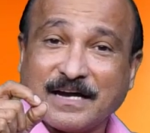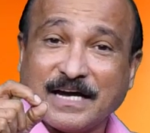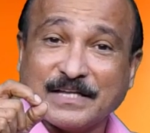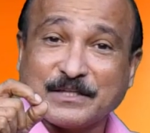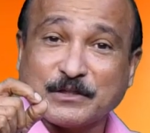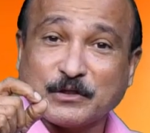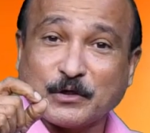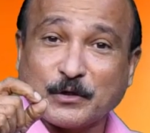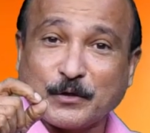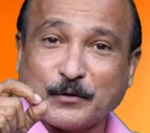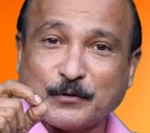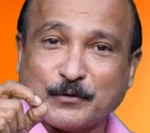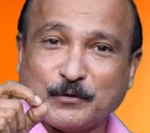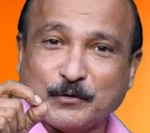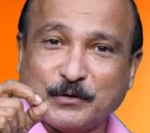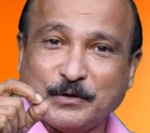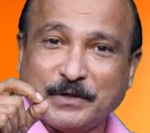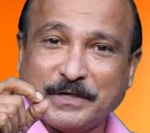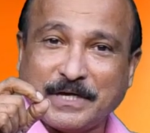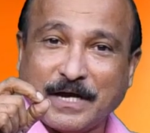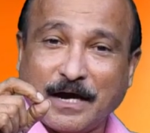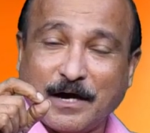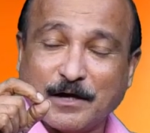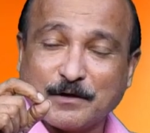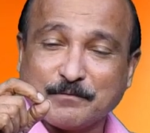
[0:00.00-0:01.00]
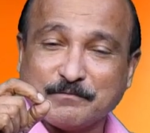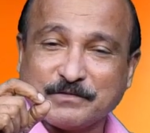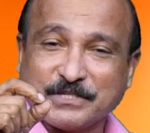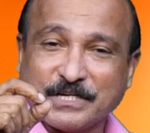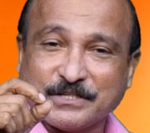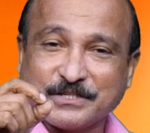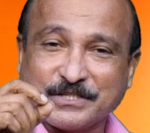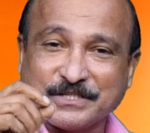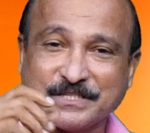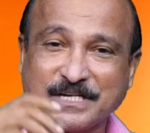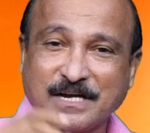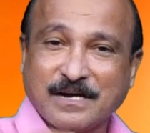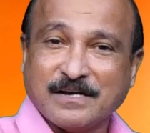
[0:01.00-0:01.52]
கத்தரை துதிக்க
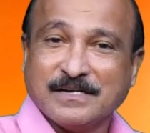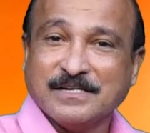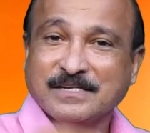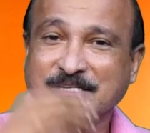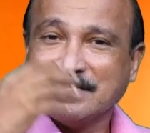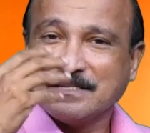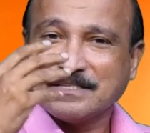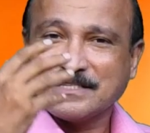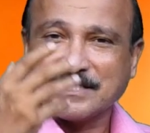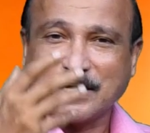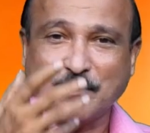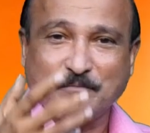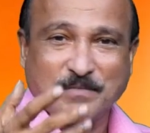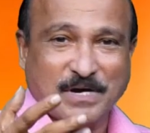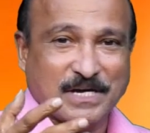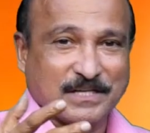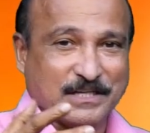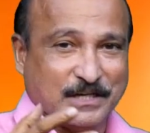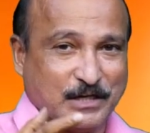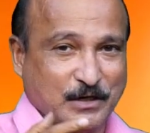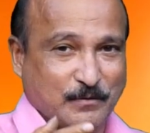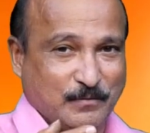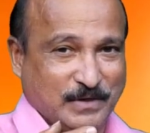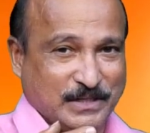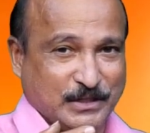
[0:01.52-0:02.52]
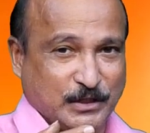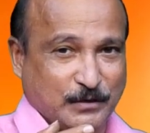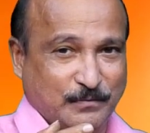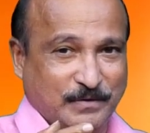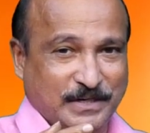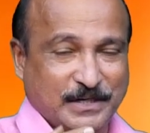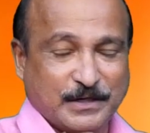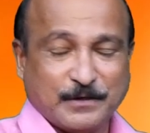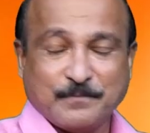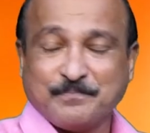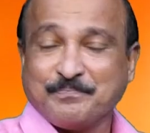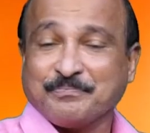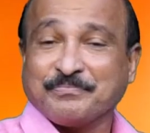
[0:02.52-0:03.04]
ஆரம்பிச்சாச்சுன்னா சமாதானம்
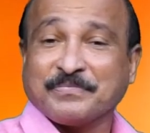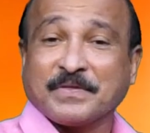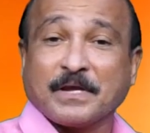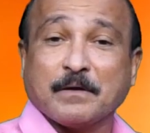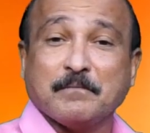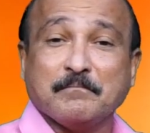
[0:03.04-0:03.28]
விட்டேன்